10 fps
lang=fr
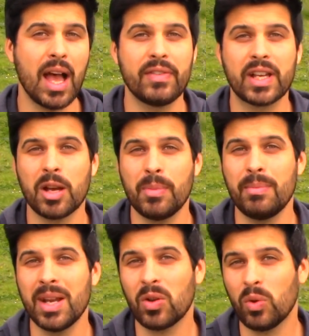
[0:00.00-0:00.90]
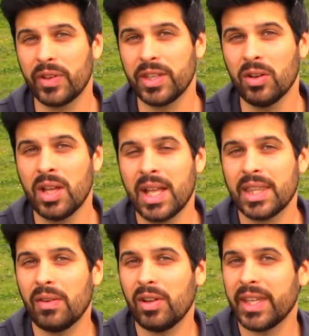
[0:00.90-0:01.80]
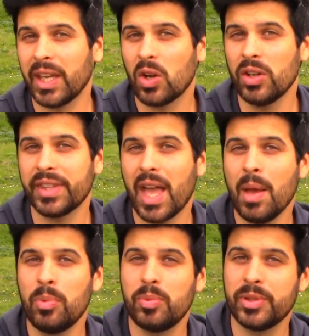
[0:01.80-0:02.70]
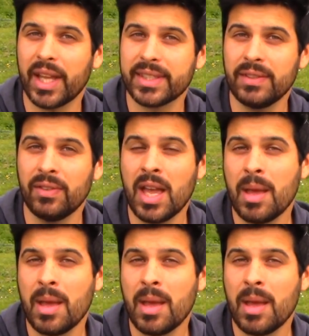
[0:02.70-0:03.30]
avec quand même l'inconvénient d'avoir des récoltes un peu plus tardives,